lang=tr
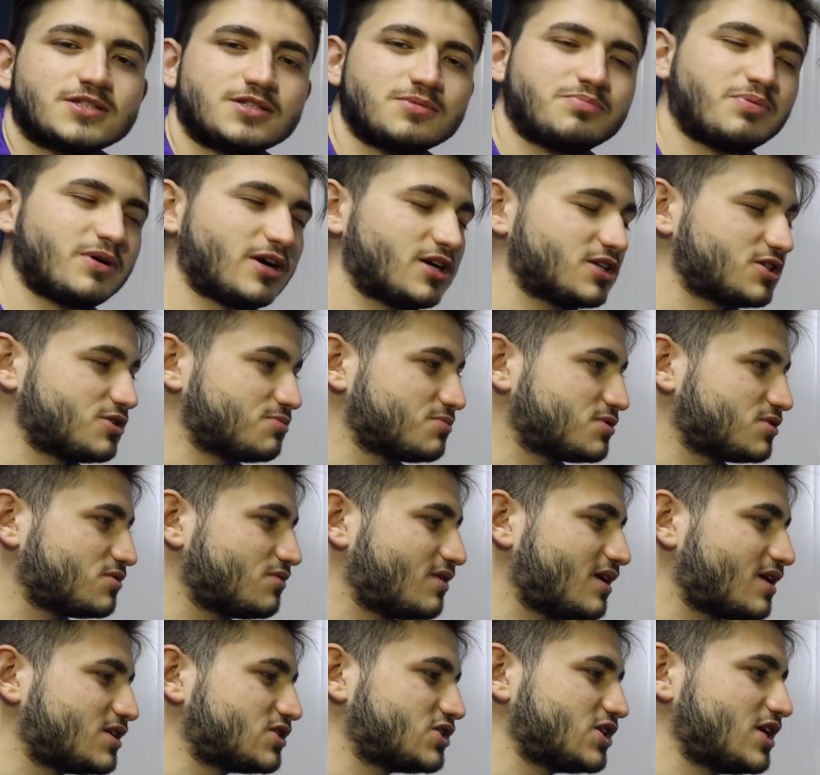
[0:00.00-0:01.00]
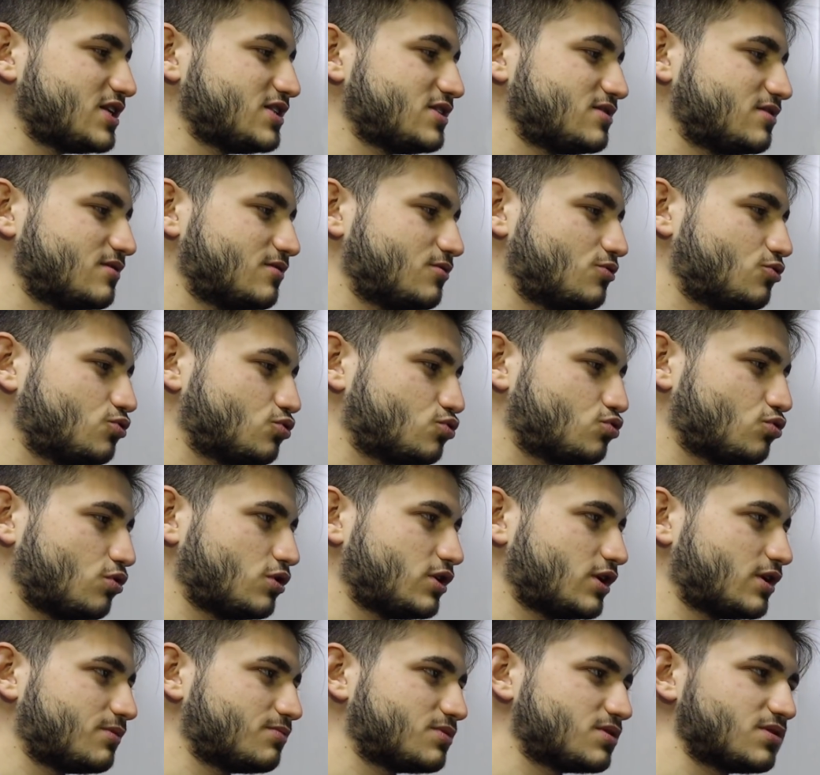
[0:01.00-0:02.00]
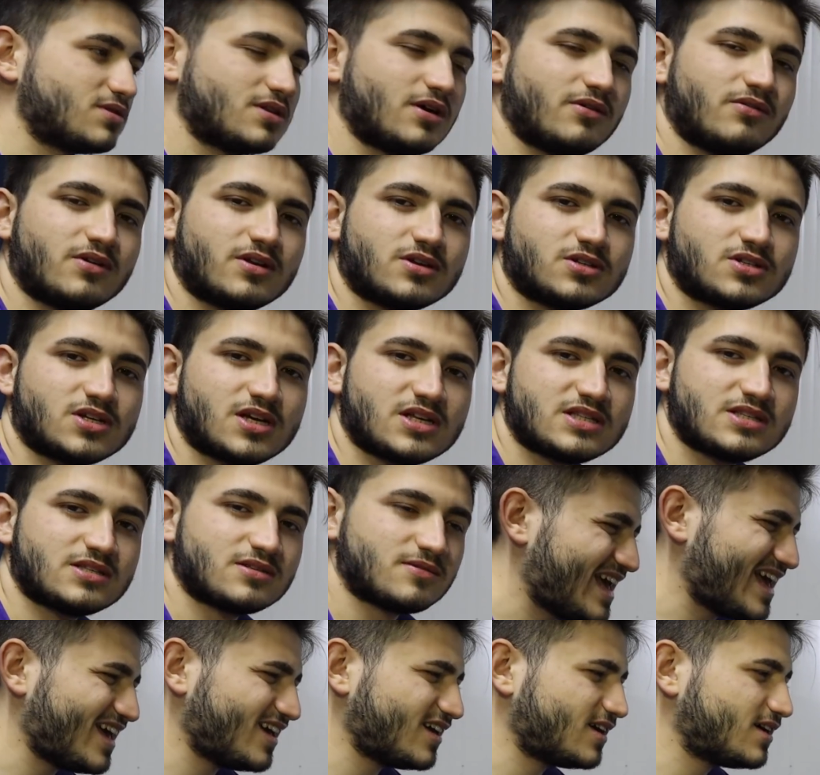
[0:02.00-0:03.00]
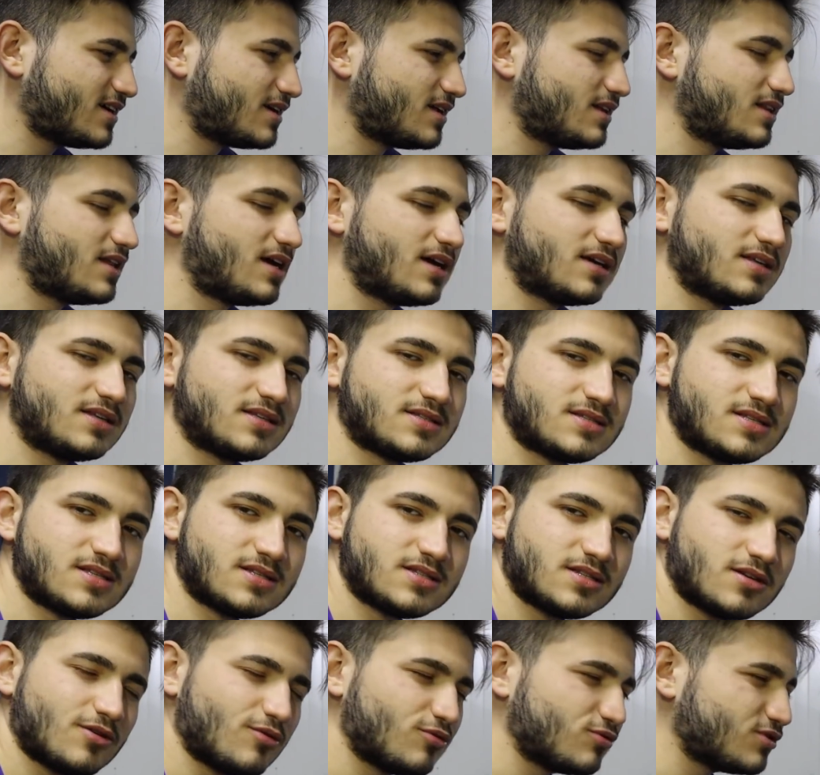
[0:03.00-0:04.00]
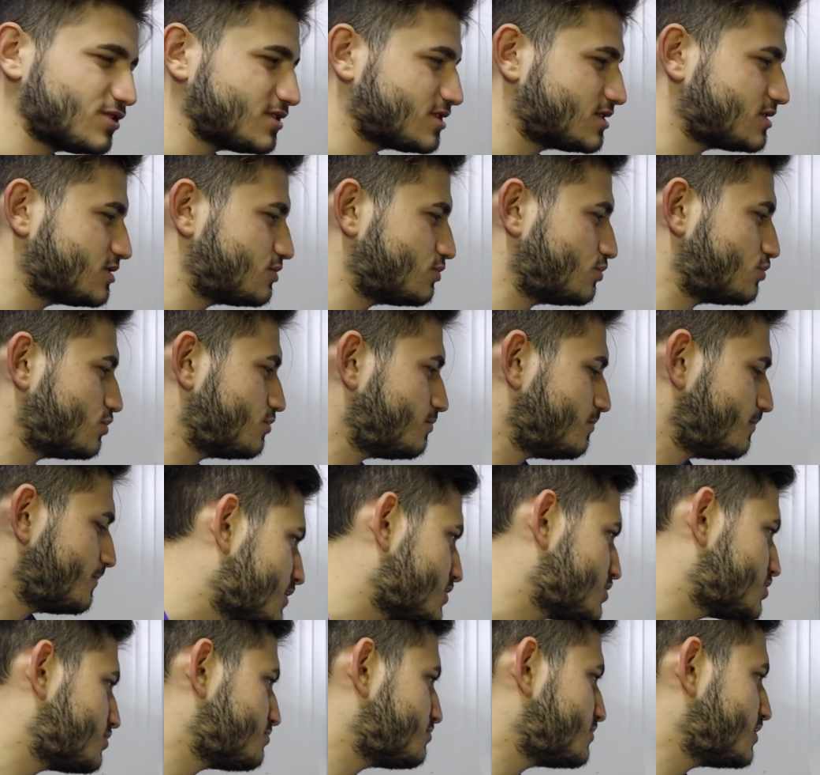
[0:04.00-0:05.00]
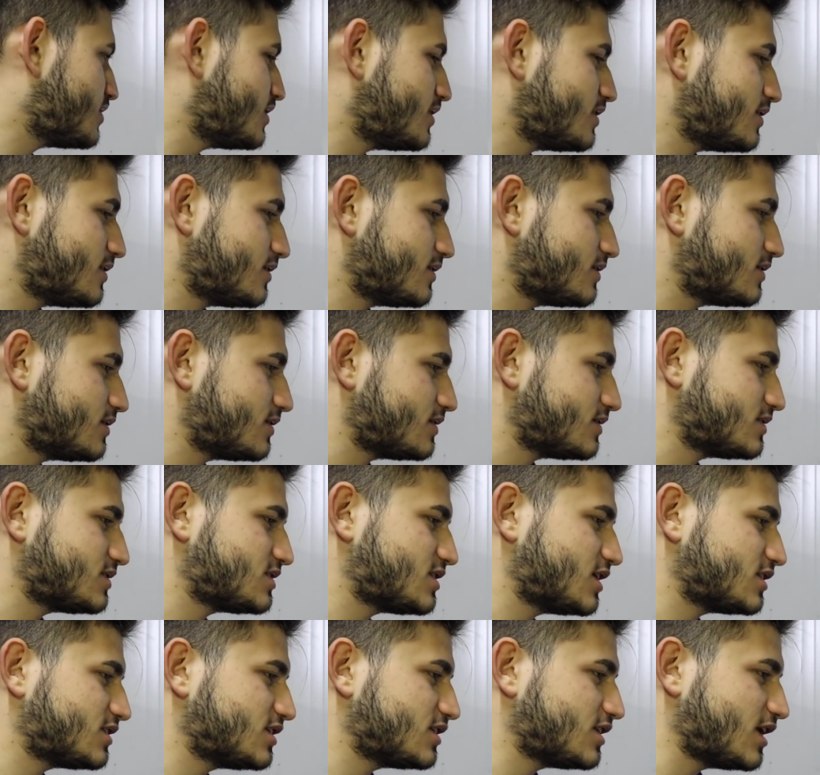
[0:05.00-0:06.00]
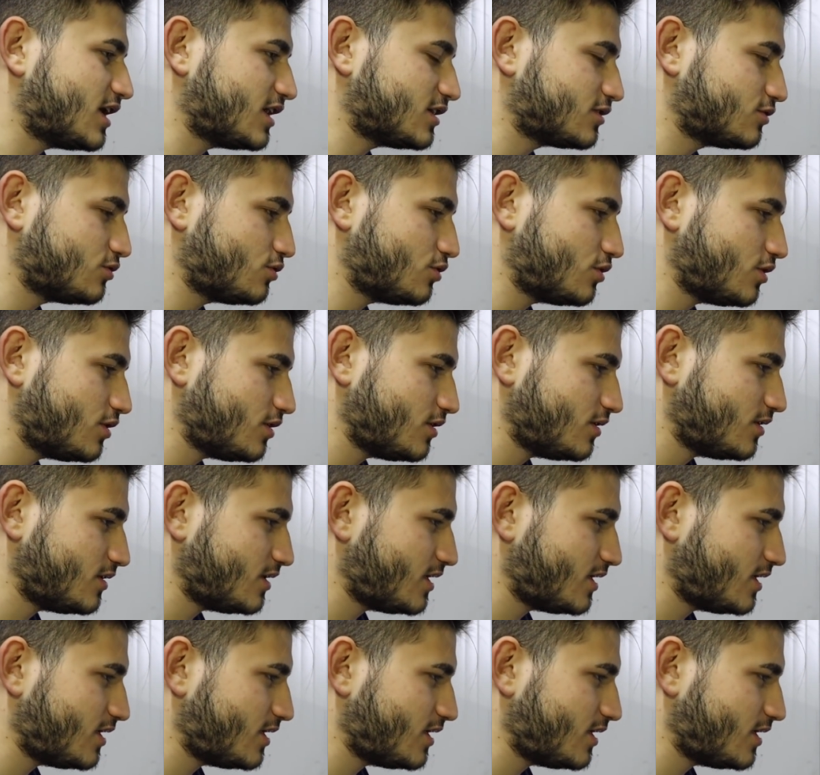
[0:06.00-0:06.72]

Siparişimizi vereceğiz. 100 dolarımızı da vereceğiz. En kralı hangisi ise onu istiyorum. Şimdi satın al diyor.